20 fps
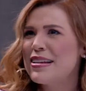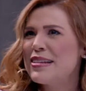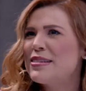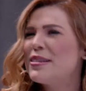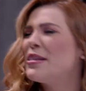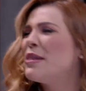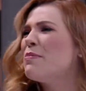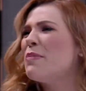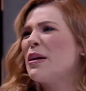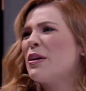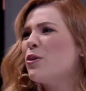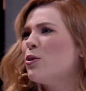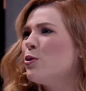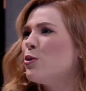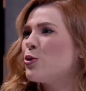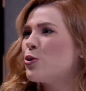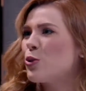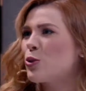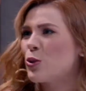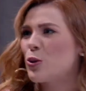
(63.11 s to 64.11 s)
Sin embargo,
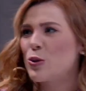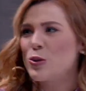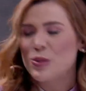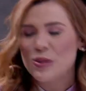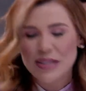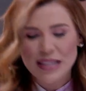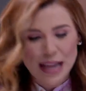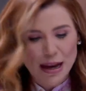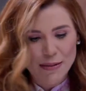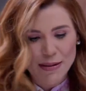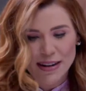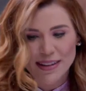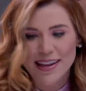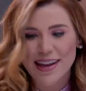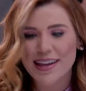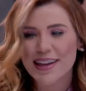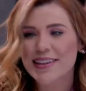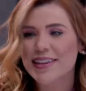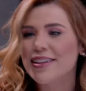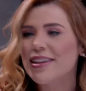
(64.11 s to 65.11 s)
nosotros, la
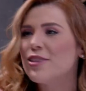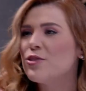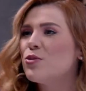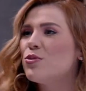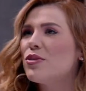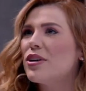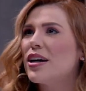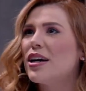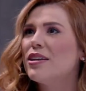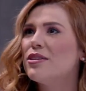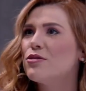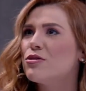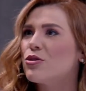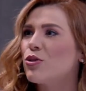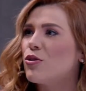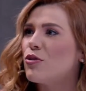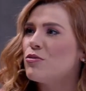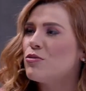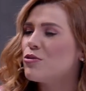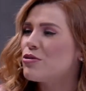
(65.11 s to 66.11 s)
verdad, Adela, nunca nos,
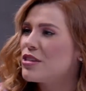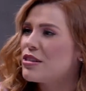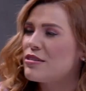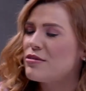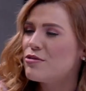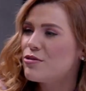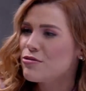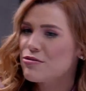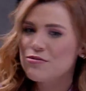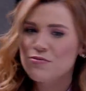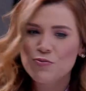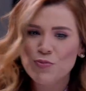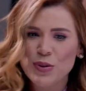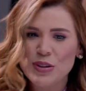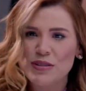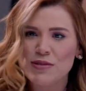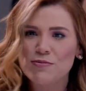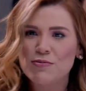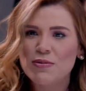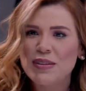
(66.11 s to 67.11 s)

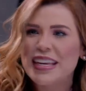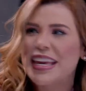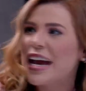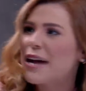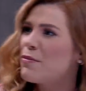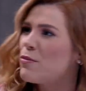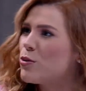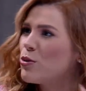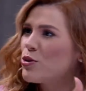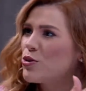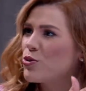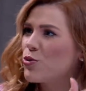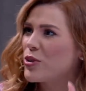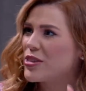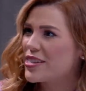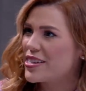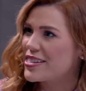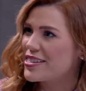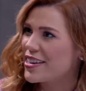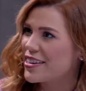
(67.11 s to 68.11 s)
pues, guiamos
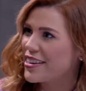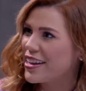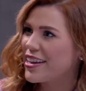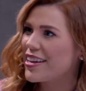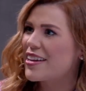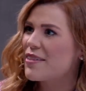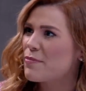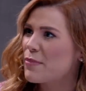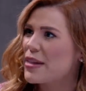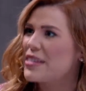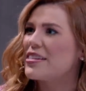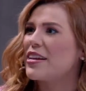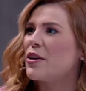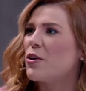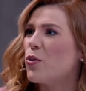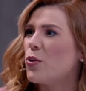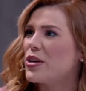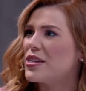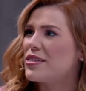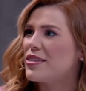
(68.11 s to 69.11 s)
nuestra estrategia en base a
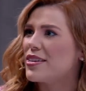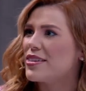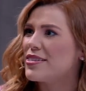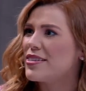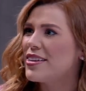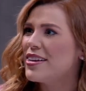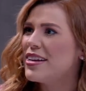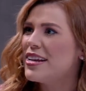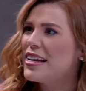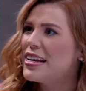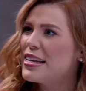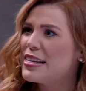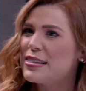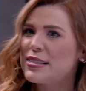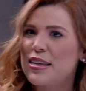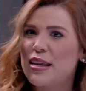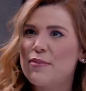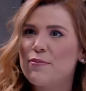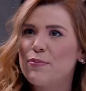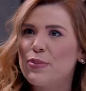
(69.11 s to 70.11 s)
encuestas.
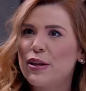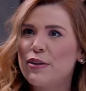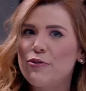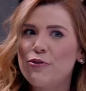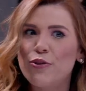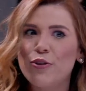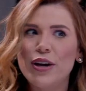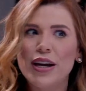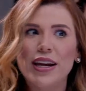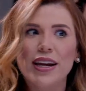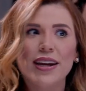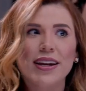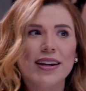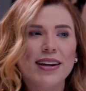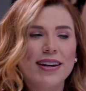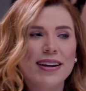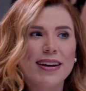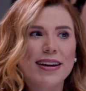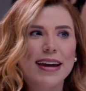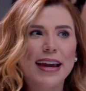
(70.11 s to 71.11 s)
Siempre fue
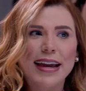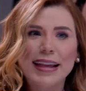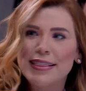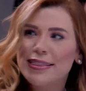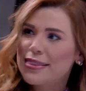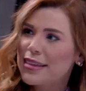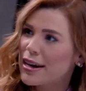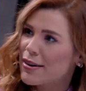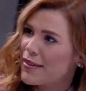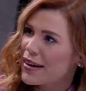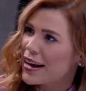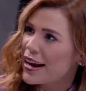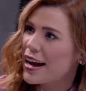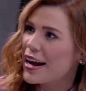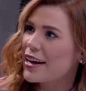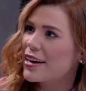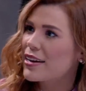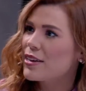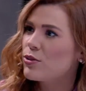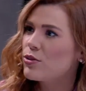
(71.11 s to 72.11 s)
el
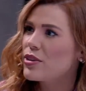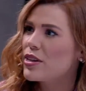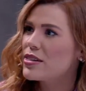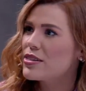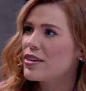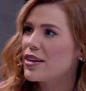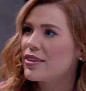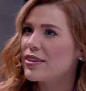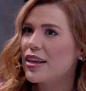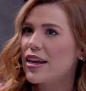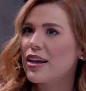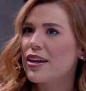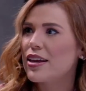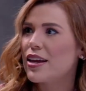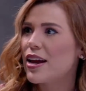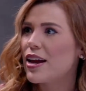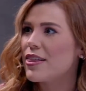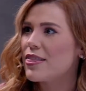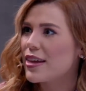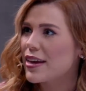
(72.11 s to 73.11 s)
trabajar en una
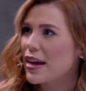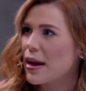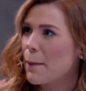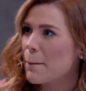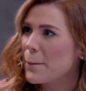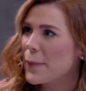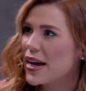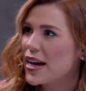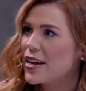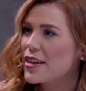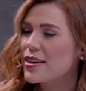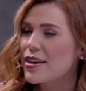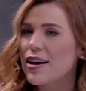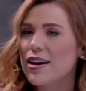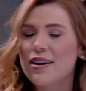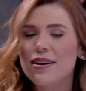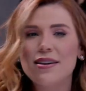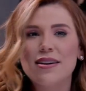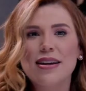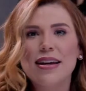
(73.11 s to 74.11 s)
estrategia de
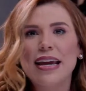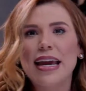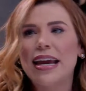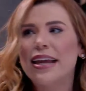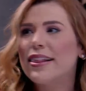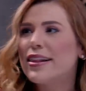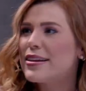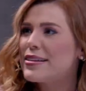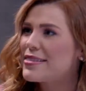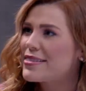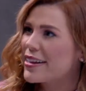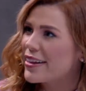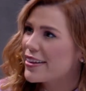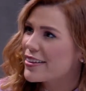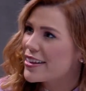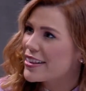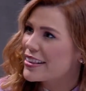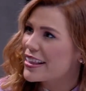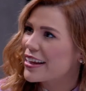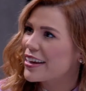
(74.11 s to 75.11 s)
campaña, el estar
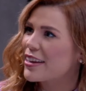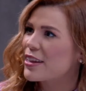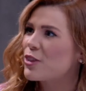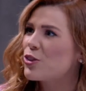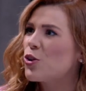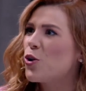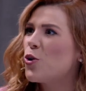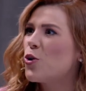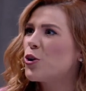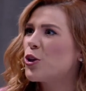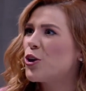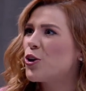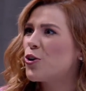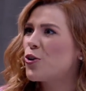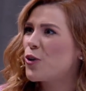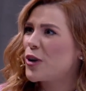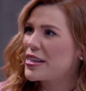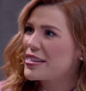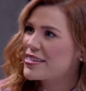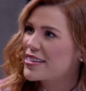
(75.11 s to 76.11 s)
en el
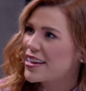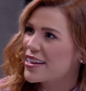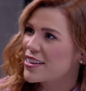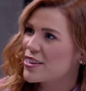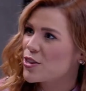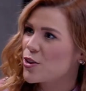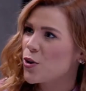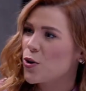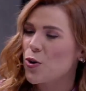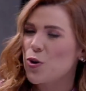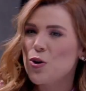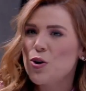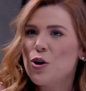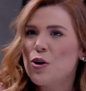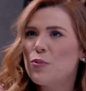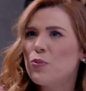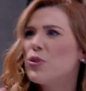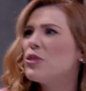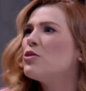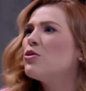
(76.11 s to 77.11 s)
territorio haciendo
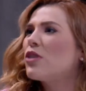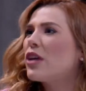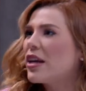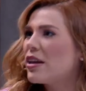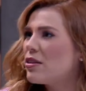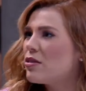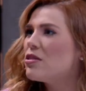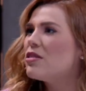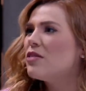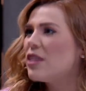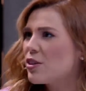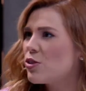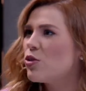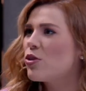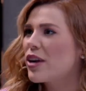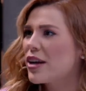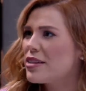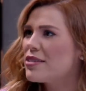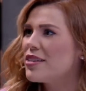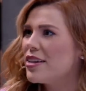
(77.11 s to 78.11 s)
pues lo que le
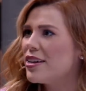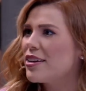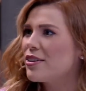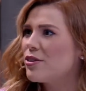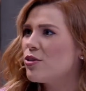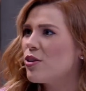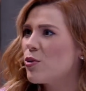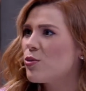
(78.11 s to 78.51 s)
toca hacer, ¿no?